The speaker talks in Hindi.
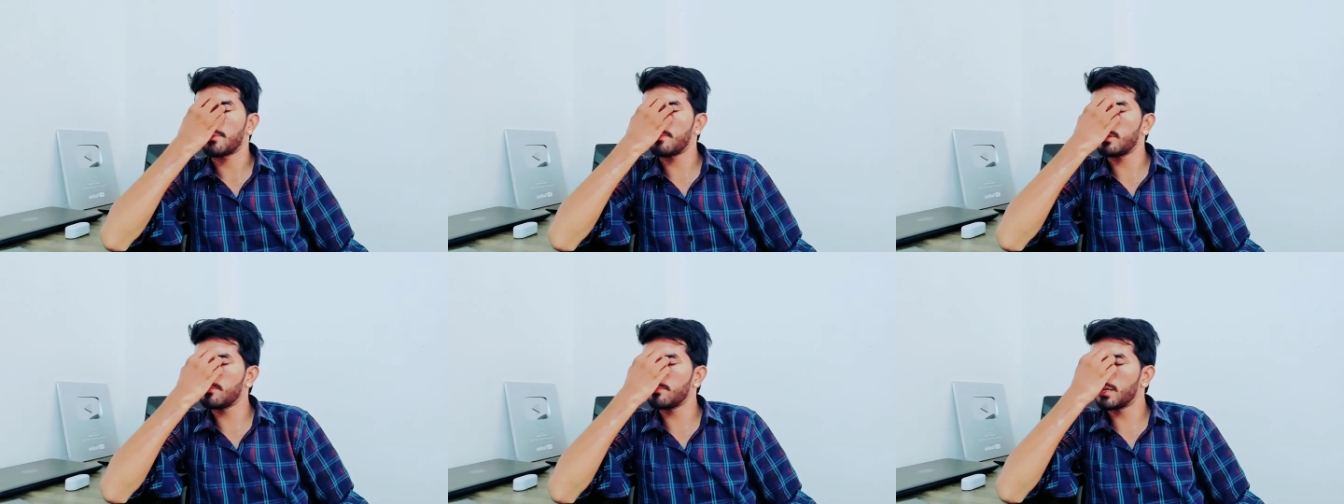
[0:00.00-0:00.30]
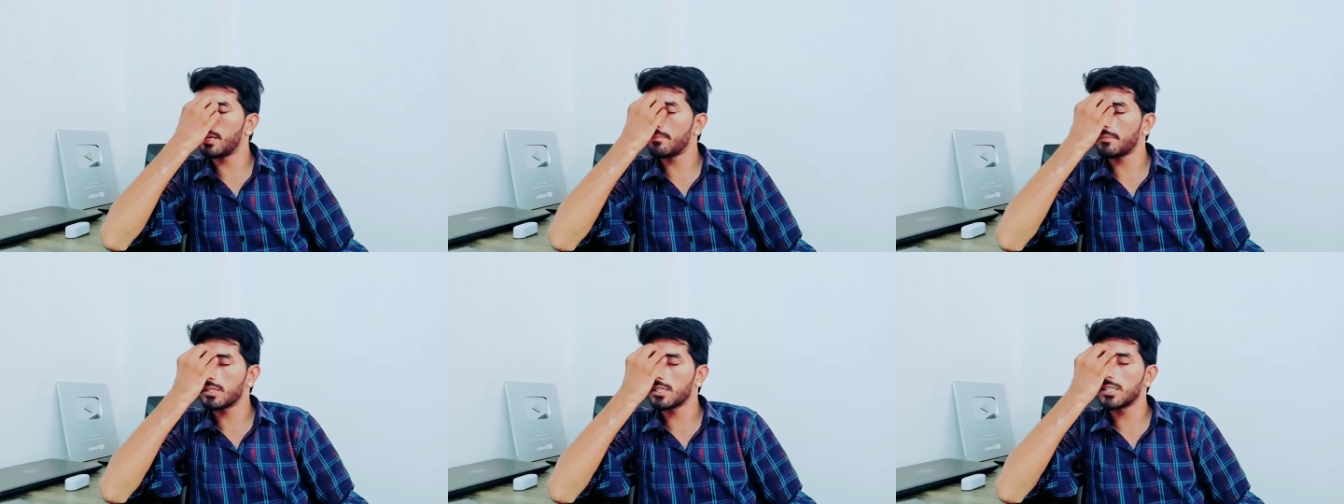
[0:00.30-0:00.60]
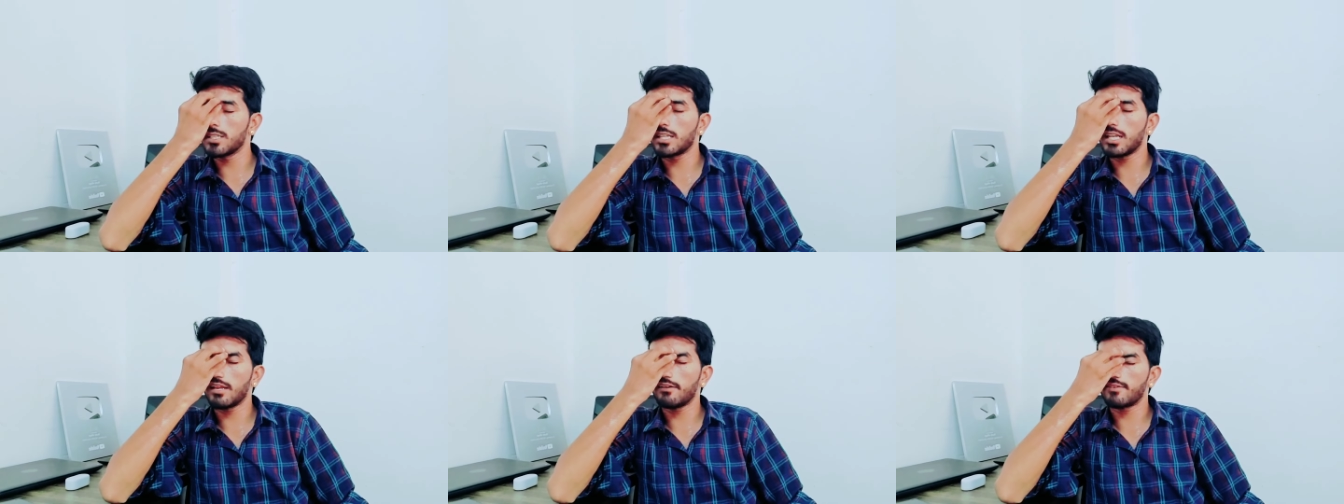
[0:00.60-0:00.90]
अभी मैंने
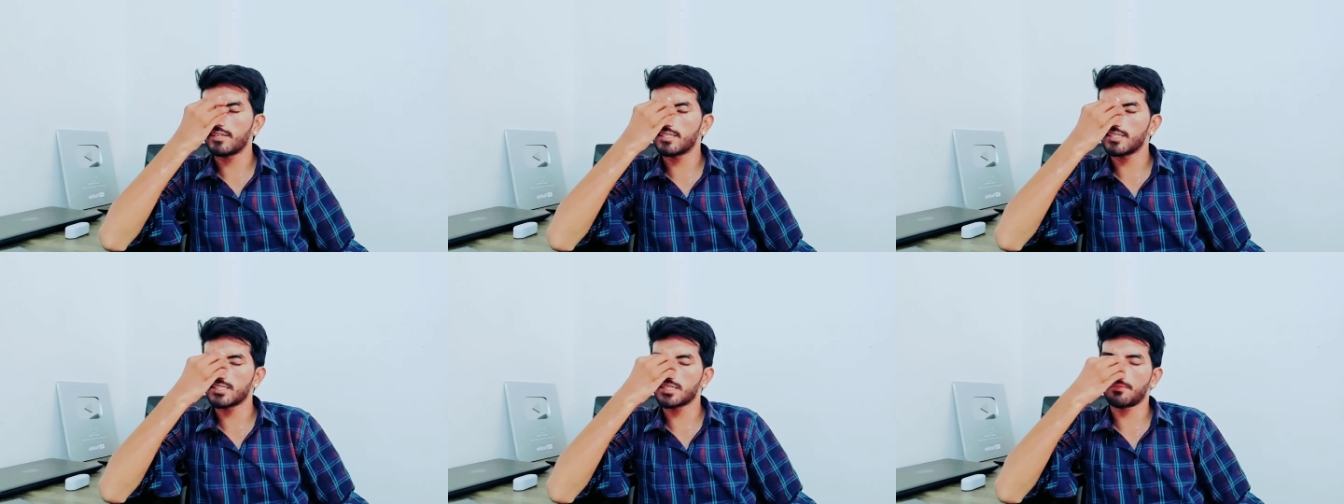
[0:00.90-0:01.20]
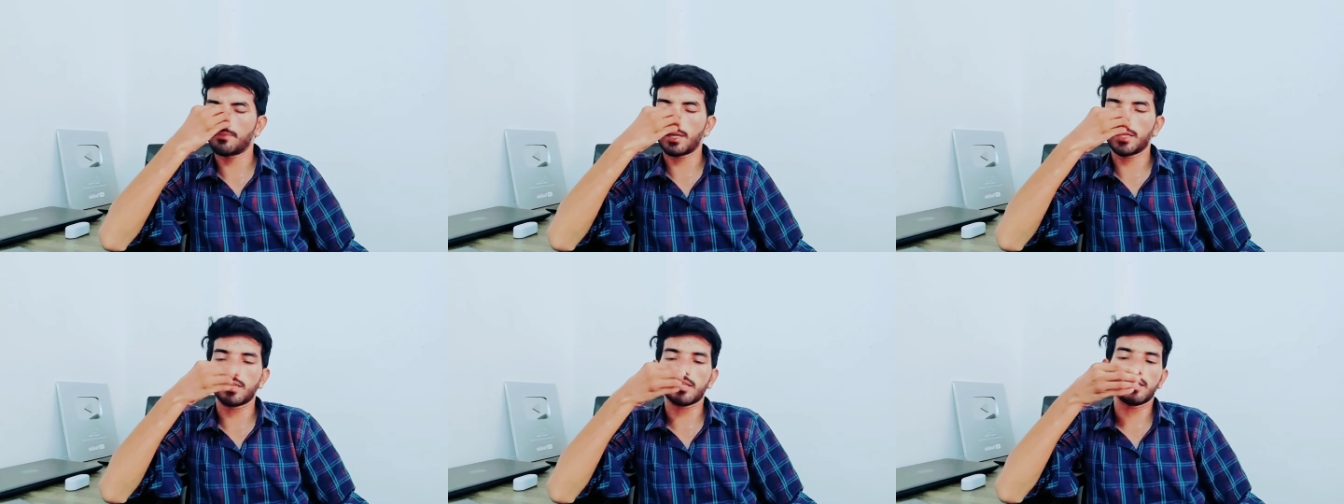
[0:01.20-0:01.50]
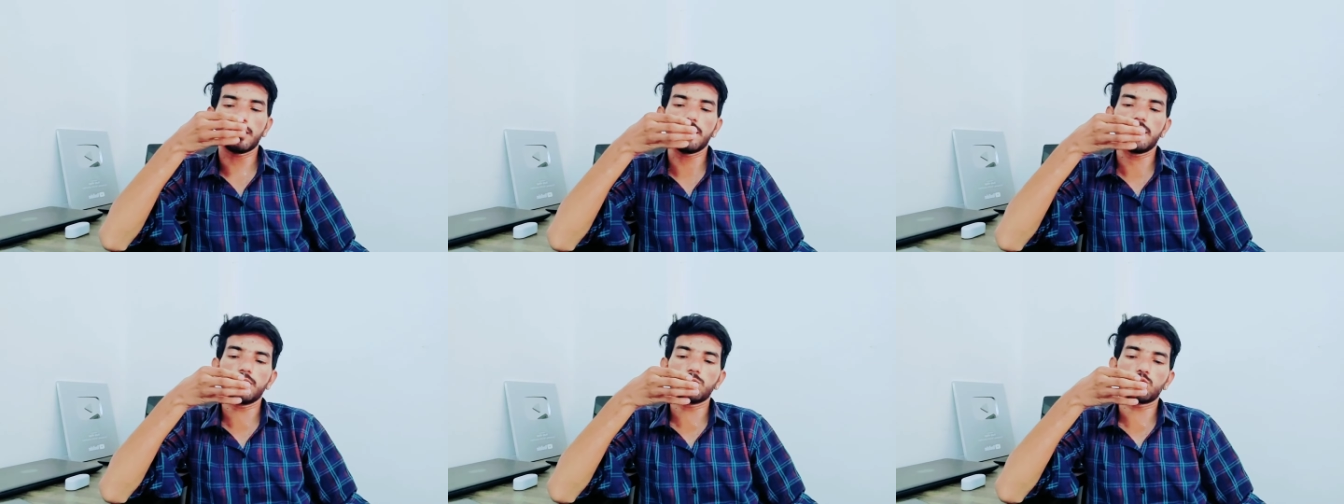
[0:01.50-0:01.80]
मदन दिलावर जी से
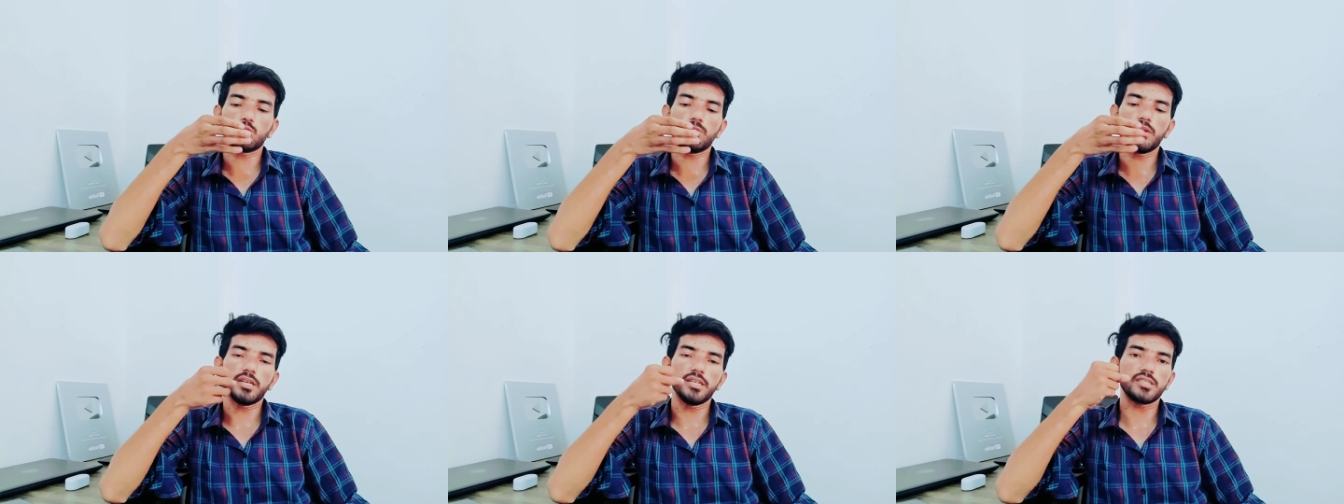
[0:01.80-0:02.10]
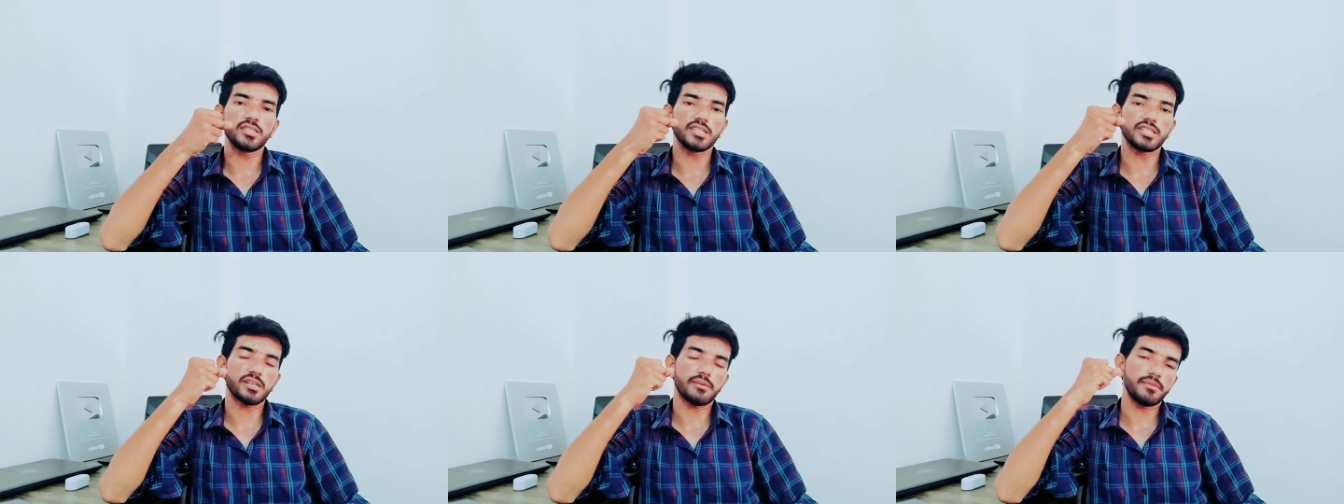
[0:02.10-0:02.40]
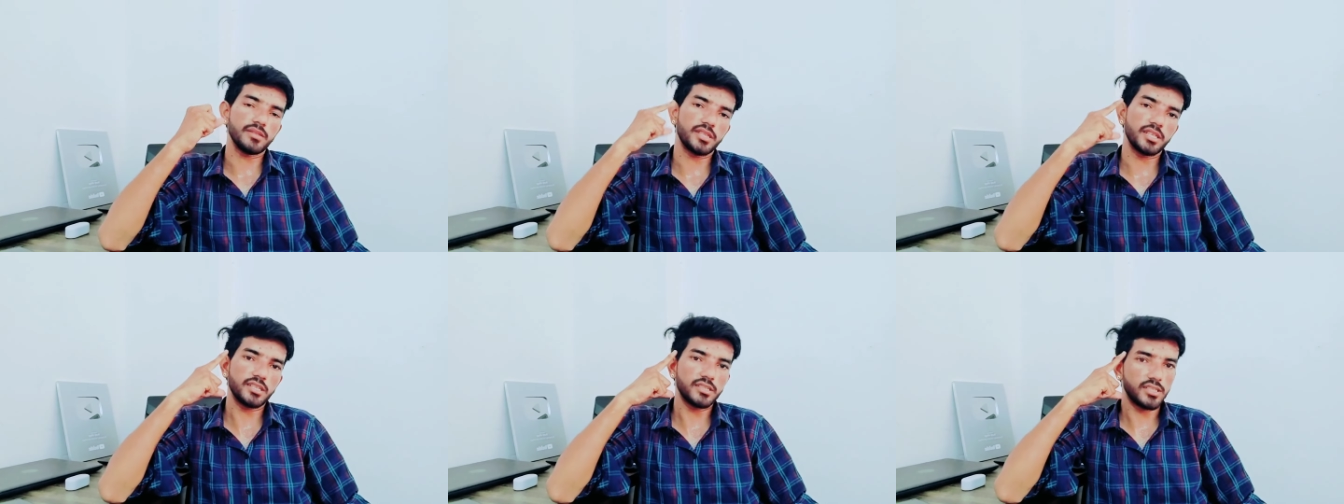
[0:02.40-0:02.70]
बात की है सुबह ही
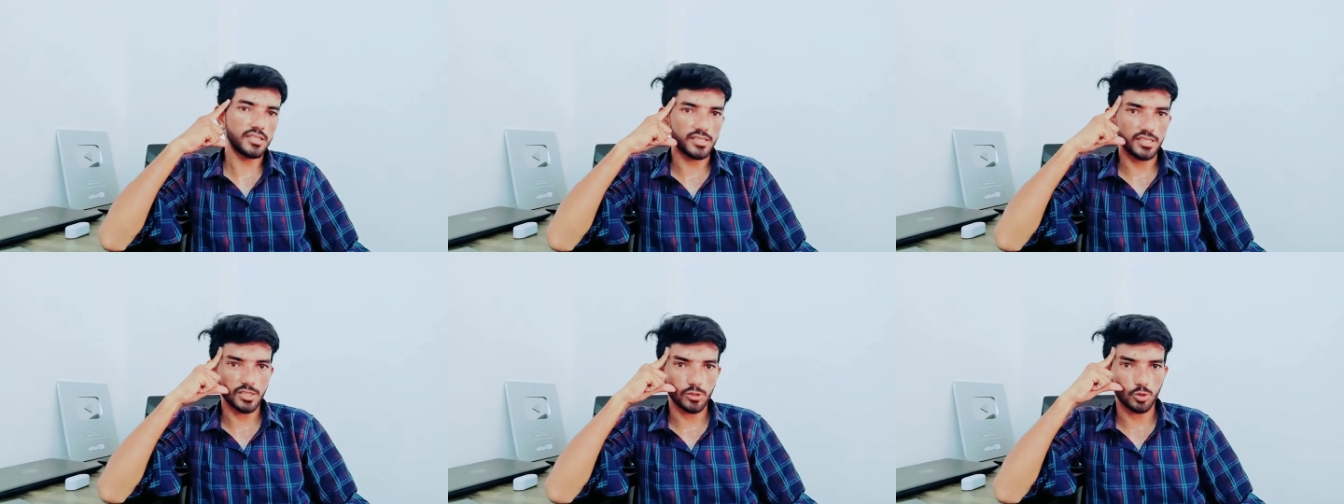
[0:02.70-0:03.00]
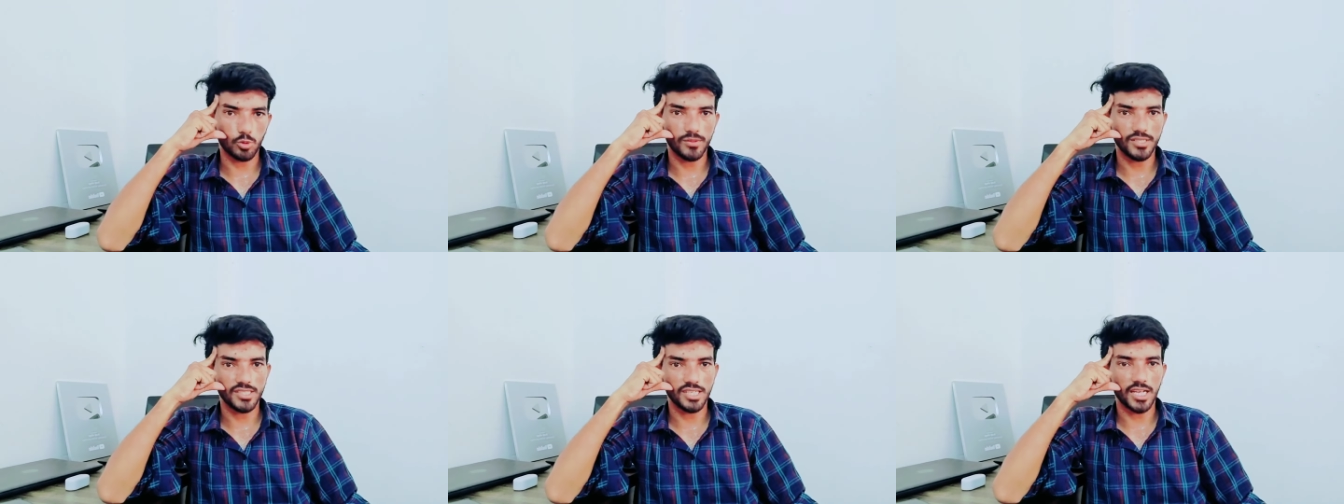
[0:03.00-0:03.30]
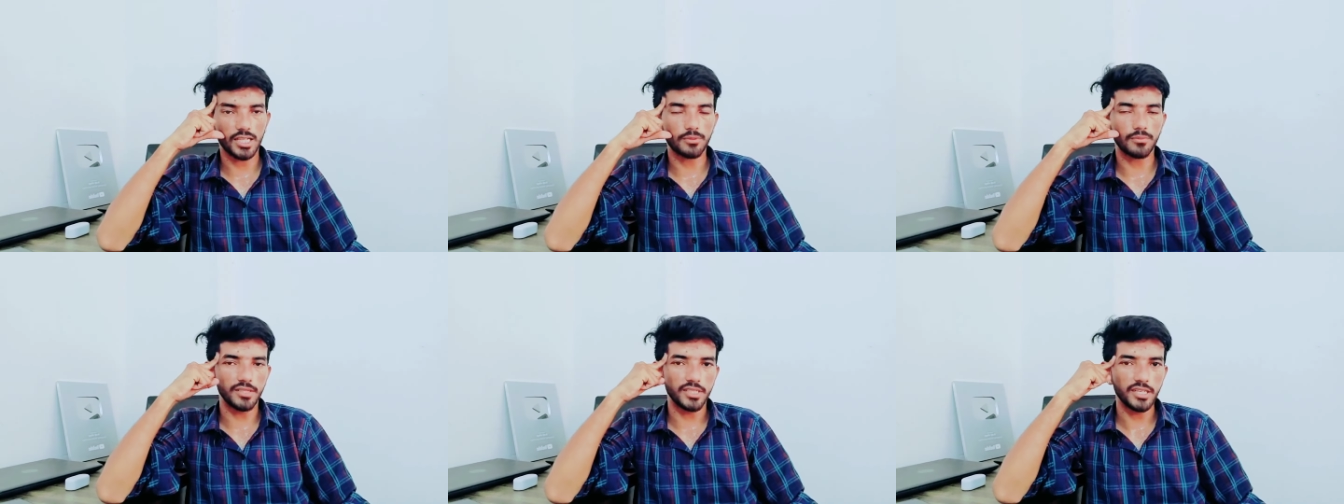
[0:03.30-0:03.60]
शिक्षा मंत्री जी से सुबह
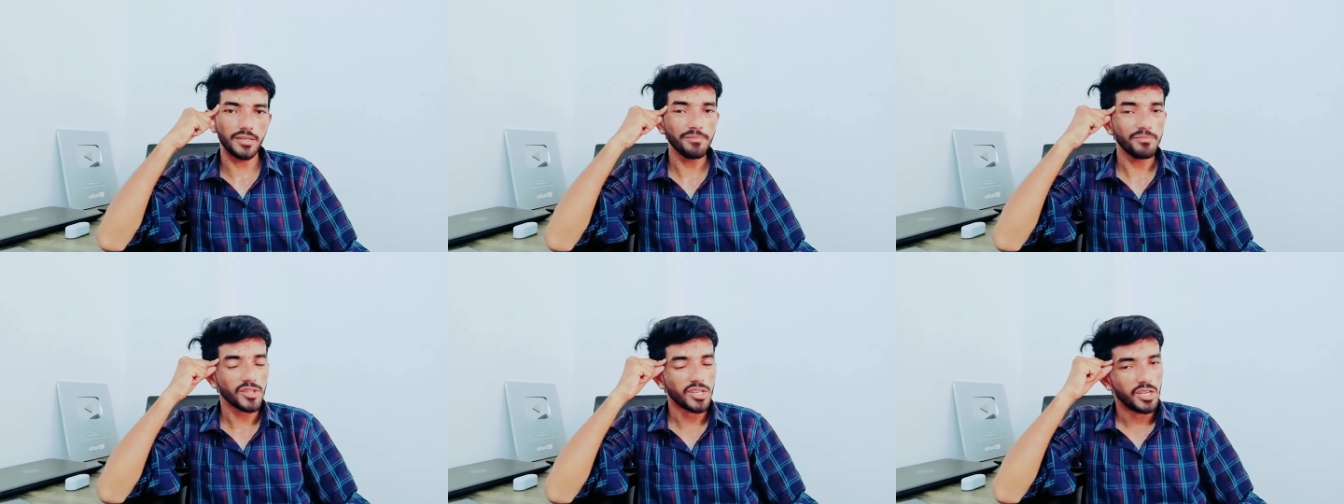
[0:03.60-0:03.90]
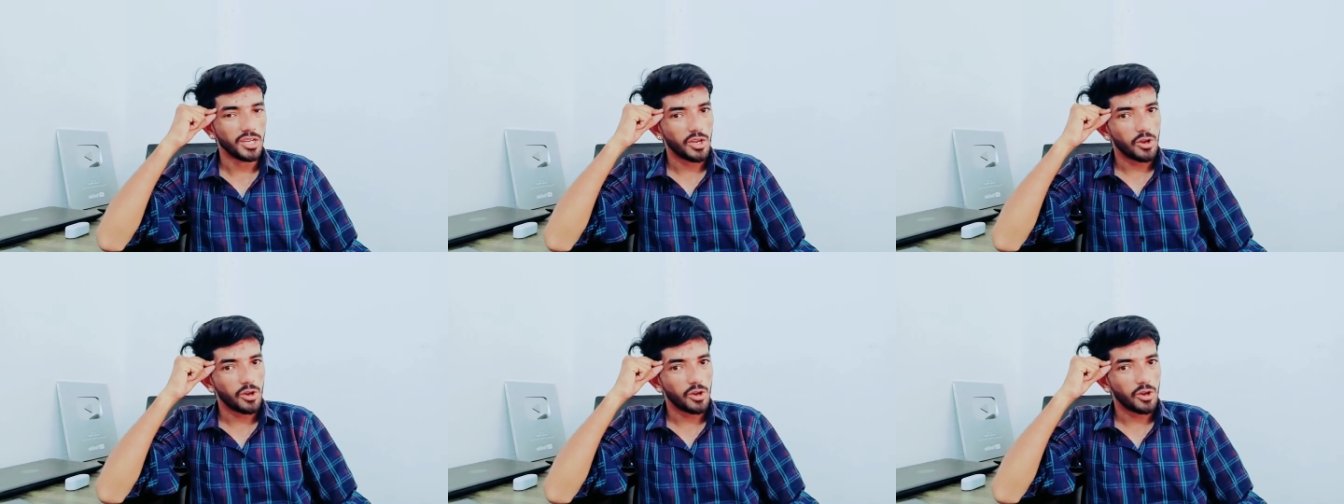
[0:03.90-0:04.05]
सात बजे